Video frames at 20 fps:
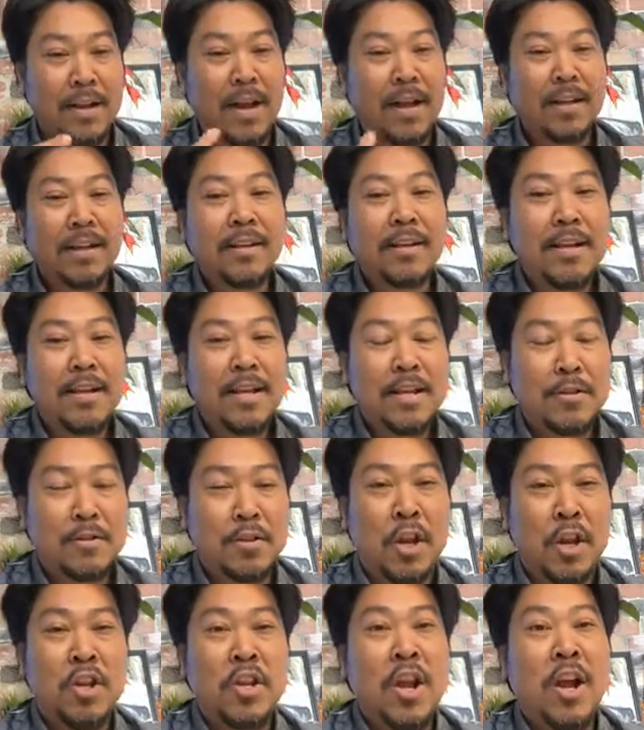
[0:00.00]
tôi nói
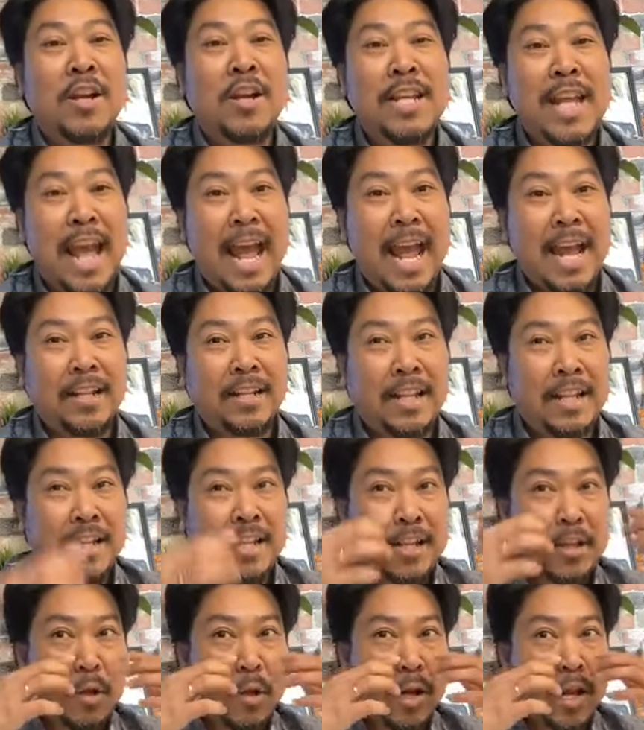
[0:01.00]
nhìn nhận dạng
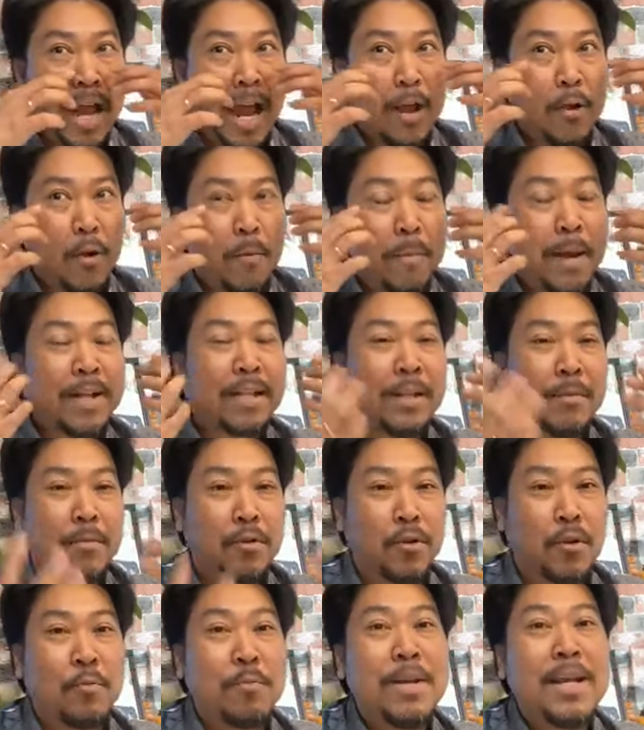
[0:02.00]
thì nhìn hai con mắt thì
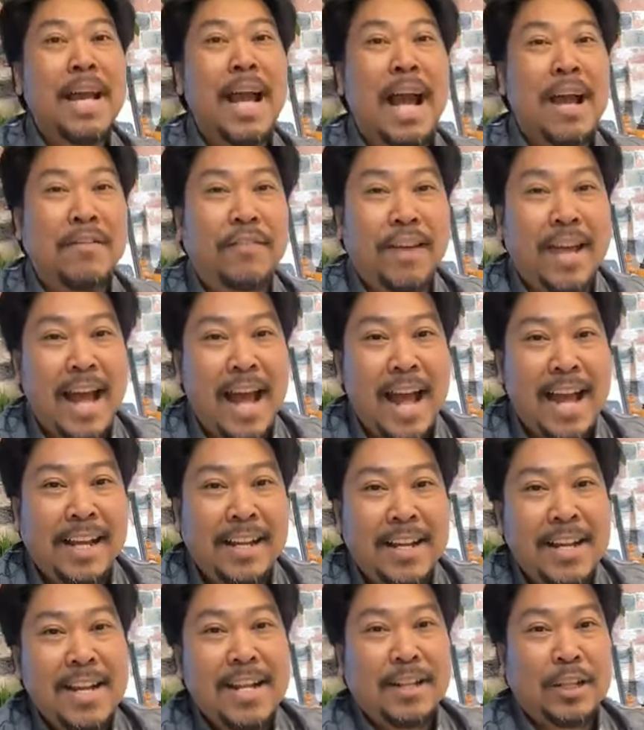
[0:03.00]
mình cũng biết ai với
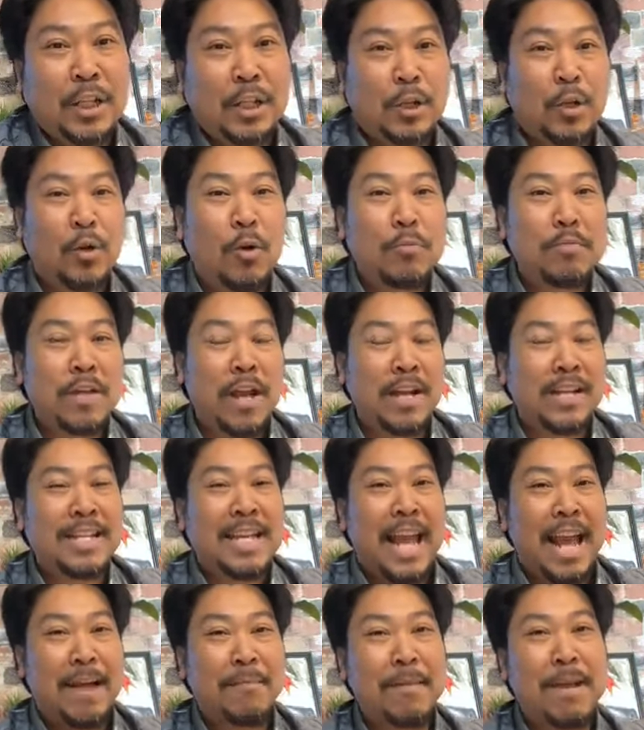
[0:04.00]
ai. Thì tôi cũng
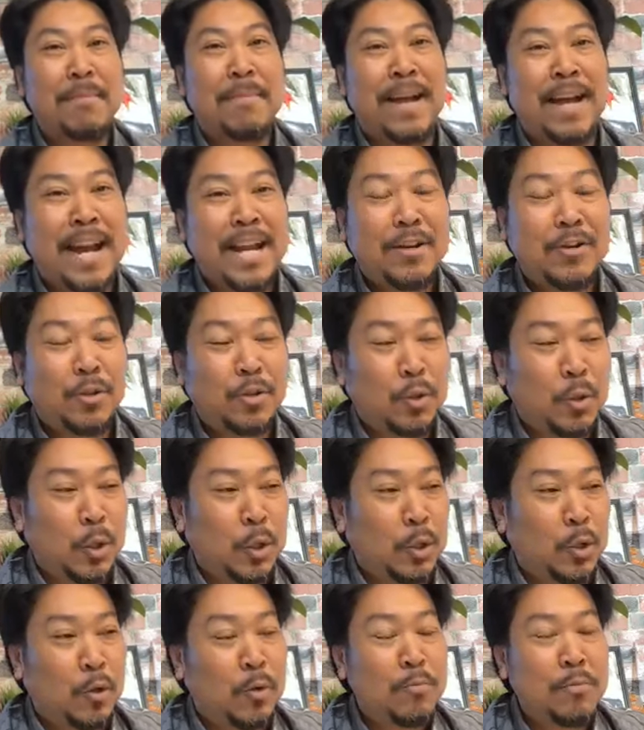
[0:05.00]
nhận dạng mấy bà khách của tôi,
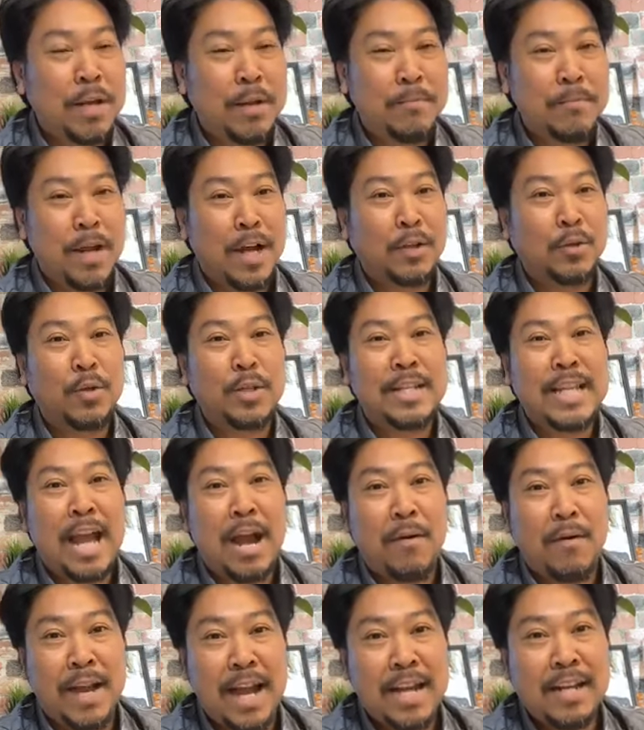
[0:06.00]
thì tôi cũng niềm nở tôi
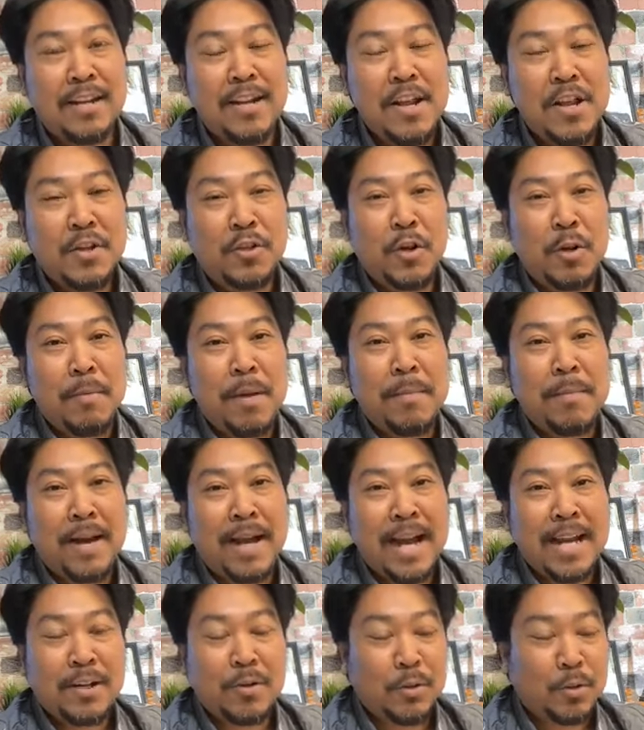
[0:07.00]
chào khách, rồi mấy
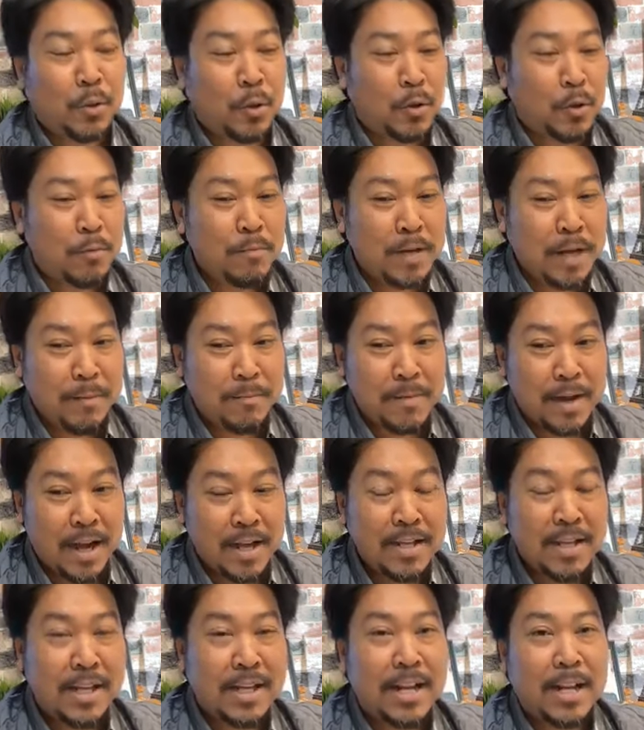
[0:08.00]
bà khách của tôi cũng niềm
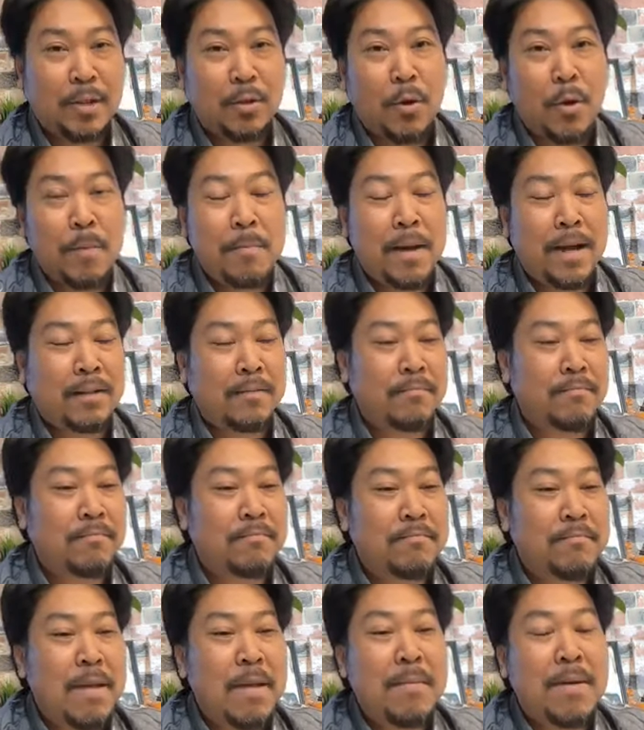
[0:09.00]
nở nhìn ra tôi, mà
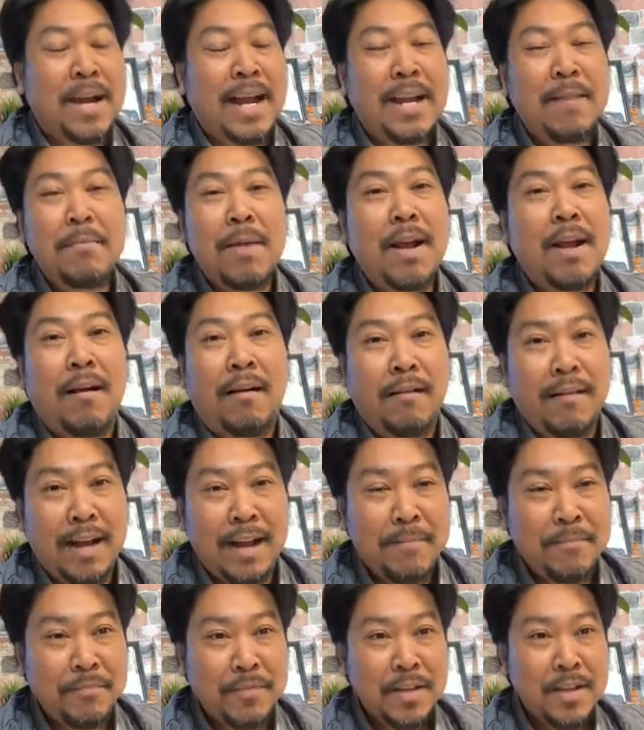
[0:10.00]
mấy bà khách bắt cười
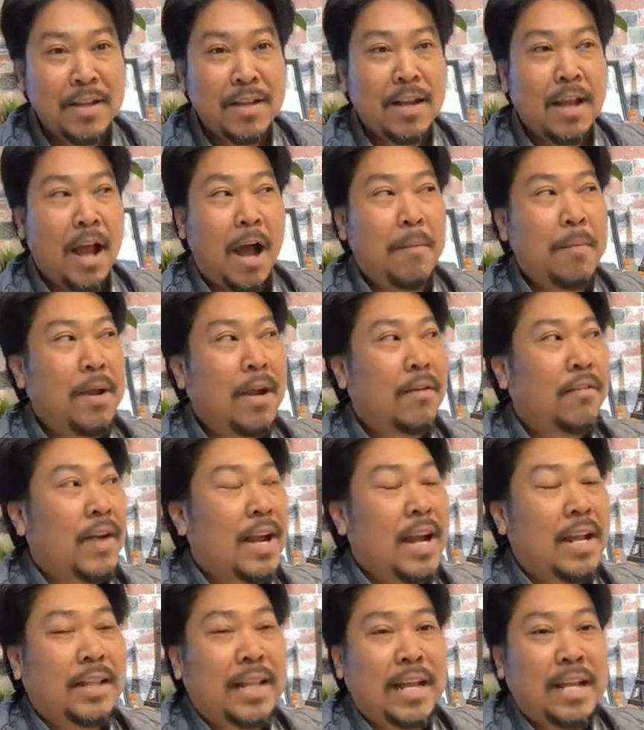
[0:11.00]
lắm. Không biết có
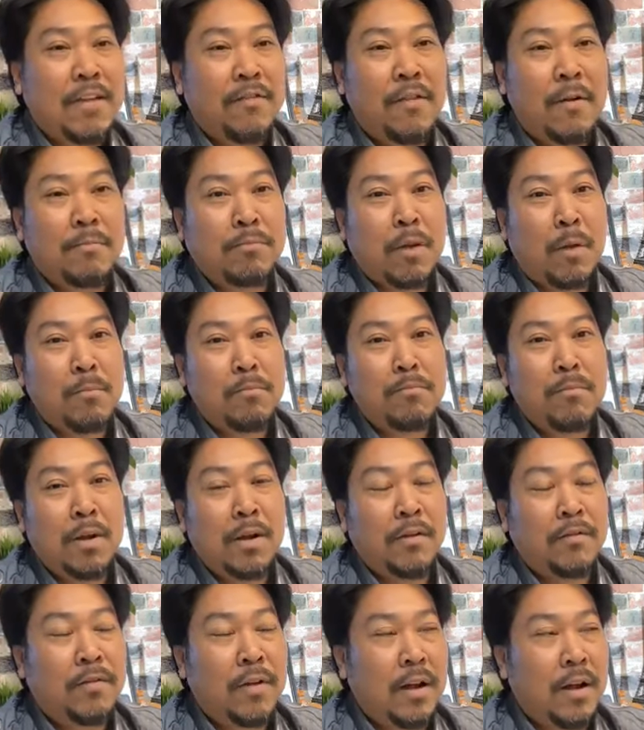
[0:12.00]
phải là tại vì phong tộc
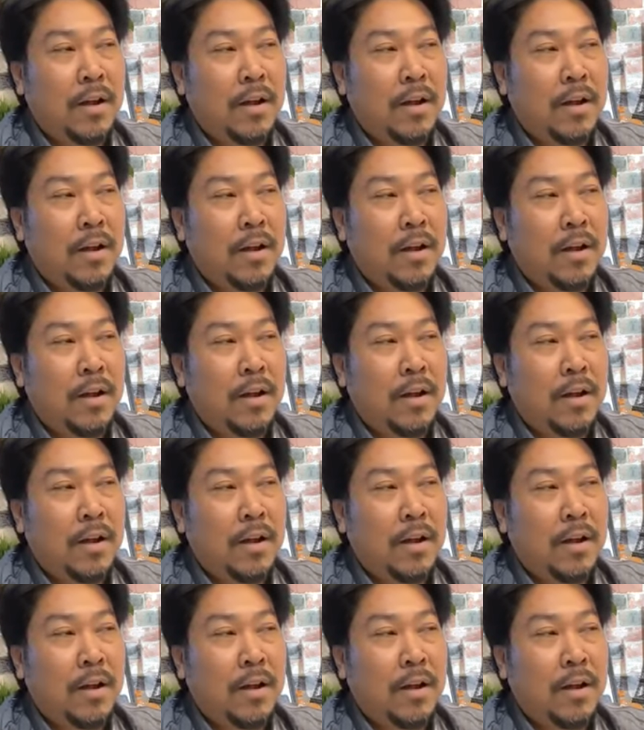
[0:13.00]
mà